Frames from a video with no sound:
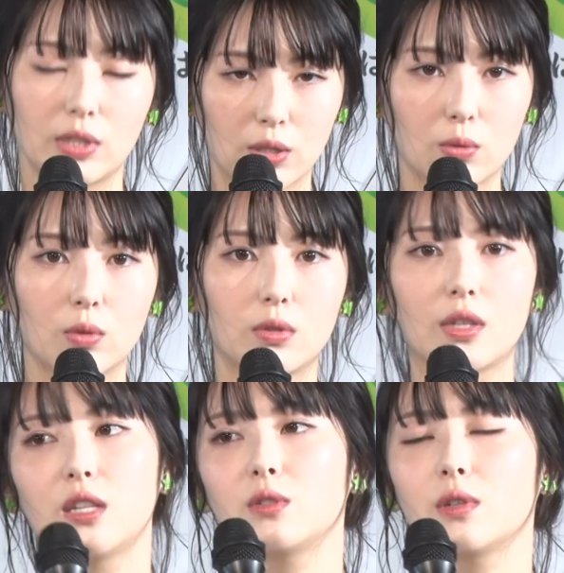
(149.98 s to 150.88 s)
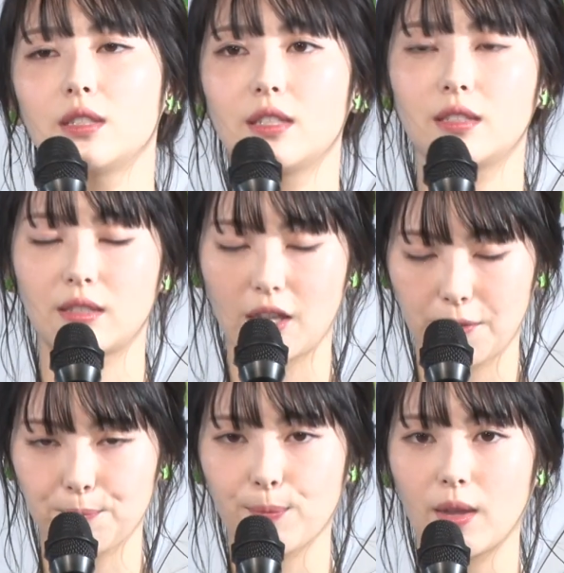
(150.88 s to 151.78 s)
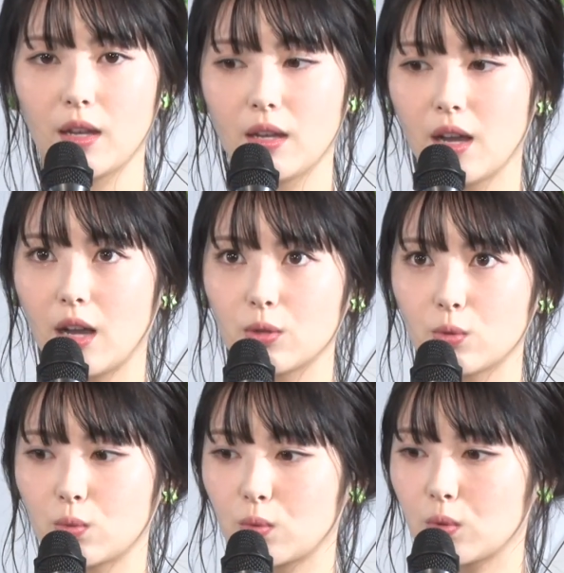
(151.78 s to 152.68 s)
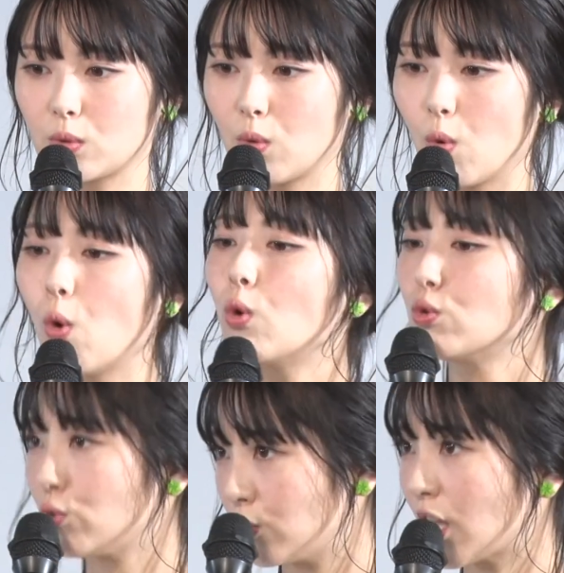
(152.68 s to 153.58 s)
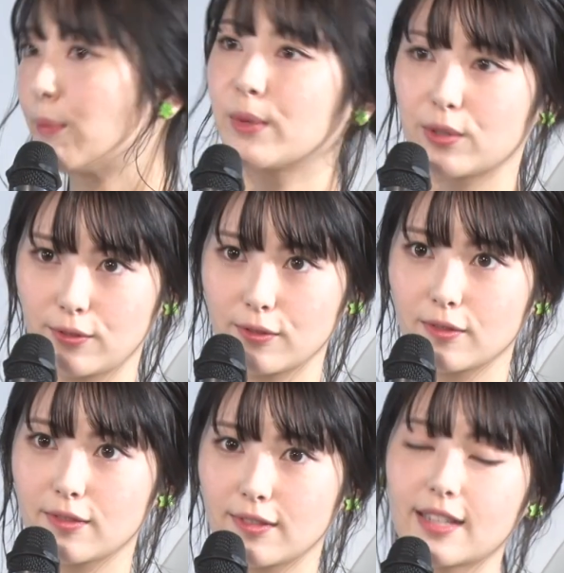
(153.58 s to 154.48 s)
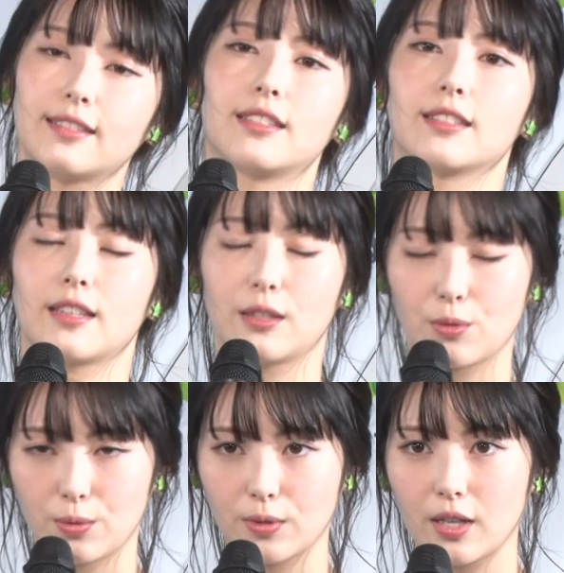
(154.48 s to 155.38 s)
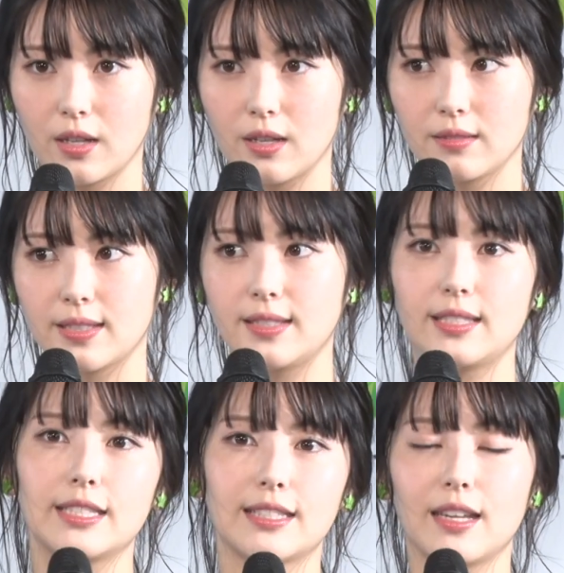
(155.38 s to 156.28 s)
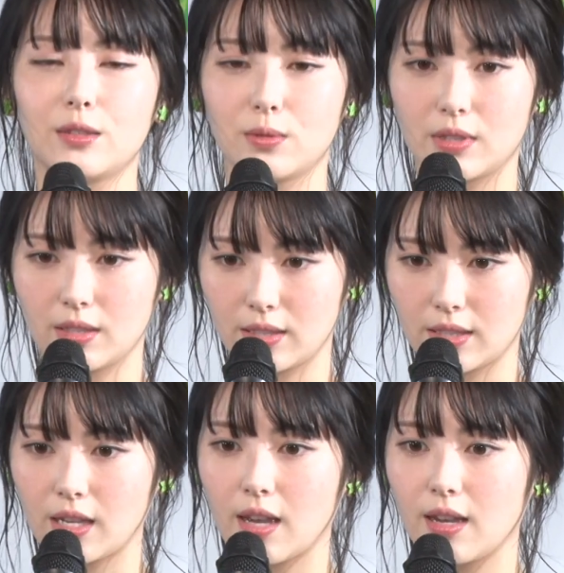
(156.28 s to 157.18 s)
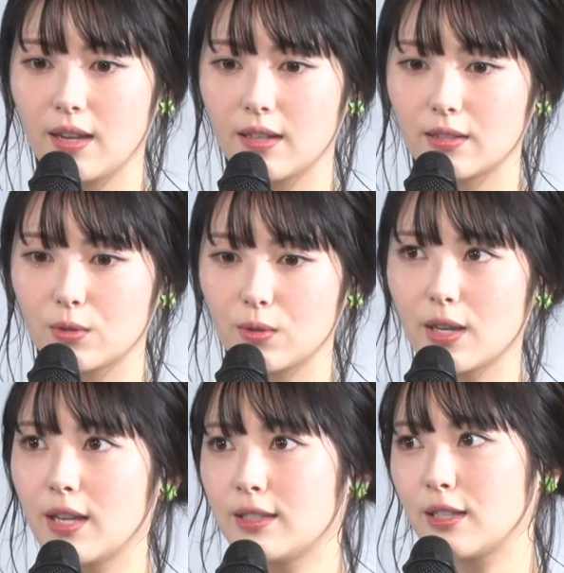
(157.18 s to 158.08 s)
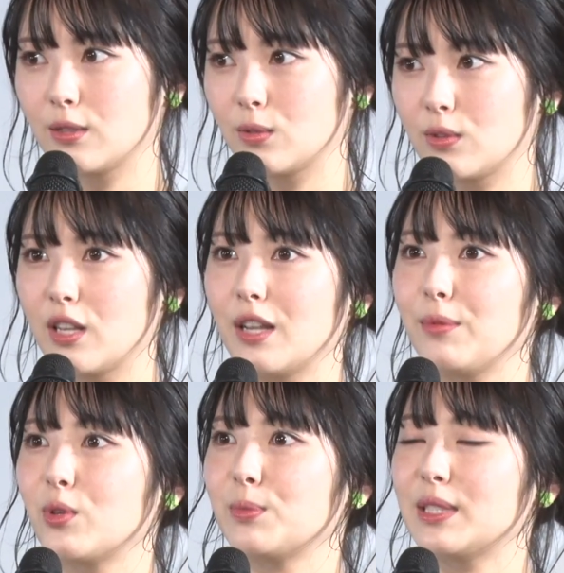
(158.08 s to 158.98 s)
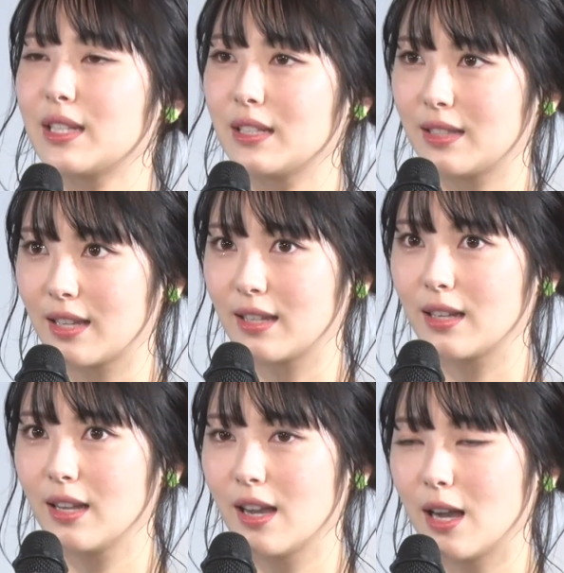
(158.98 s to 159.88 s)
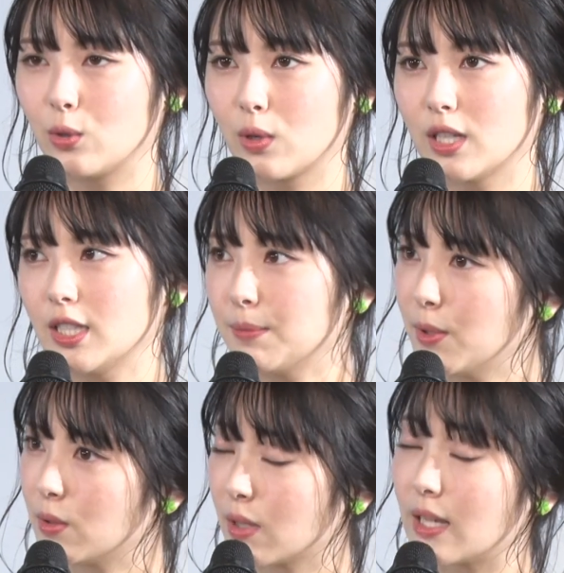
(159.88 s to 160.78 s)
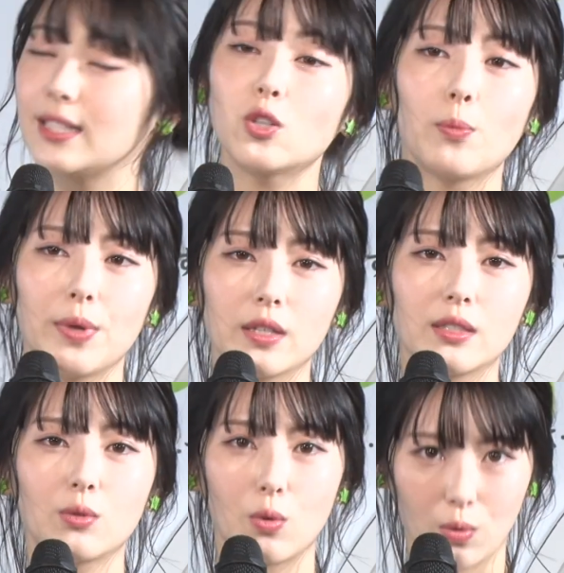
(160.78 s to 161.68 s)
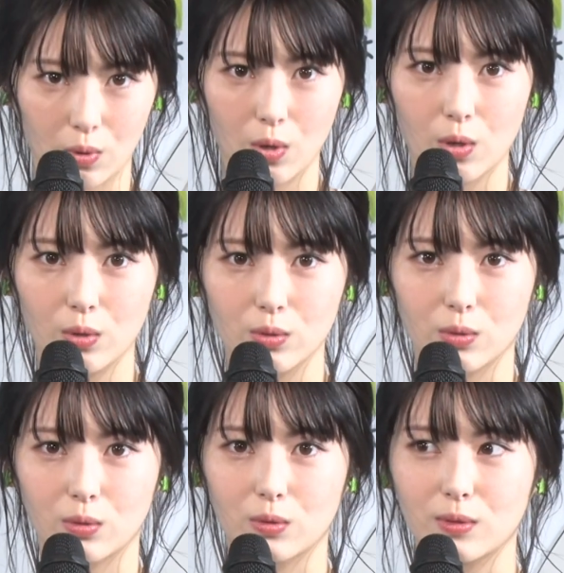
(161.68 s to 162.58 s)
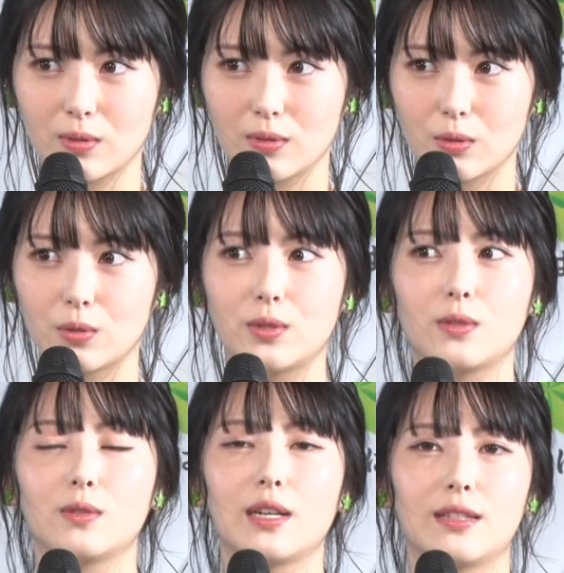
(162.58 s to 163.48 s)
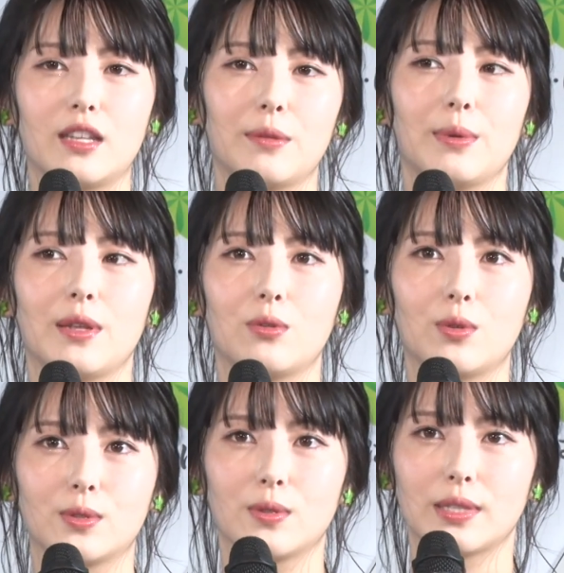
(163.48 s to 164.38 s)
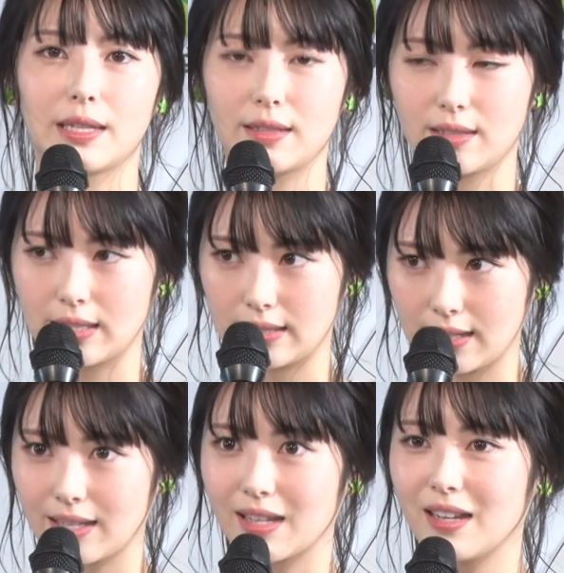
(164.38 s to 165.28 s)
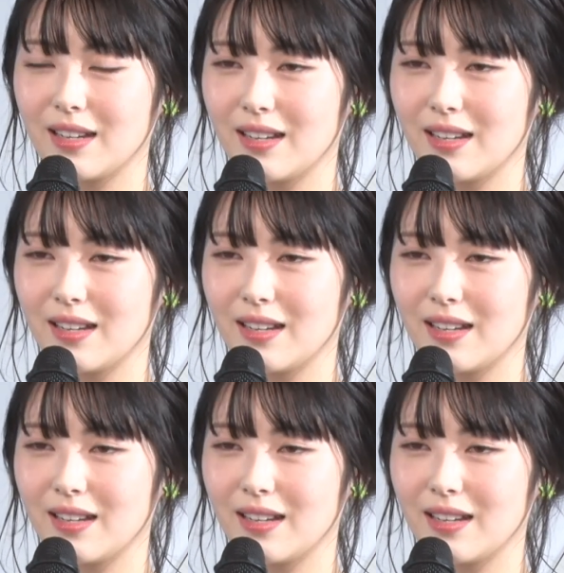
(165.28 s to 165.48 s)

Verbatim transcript: に残っているのがですね、あの奥羽山脈なんですけど、私小さい時にあのお母さんとテレビを見ていて、あのカシピカシオペア紀行の特集がテレビで放送されていて、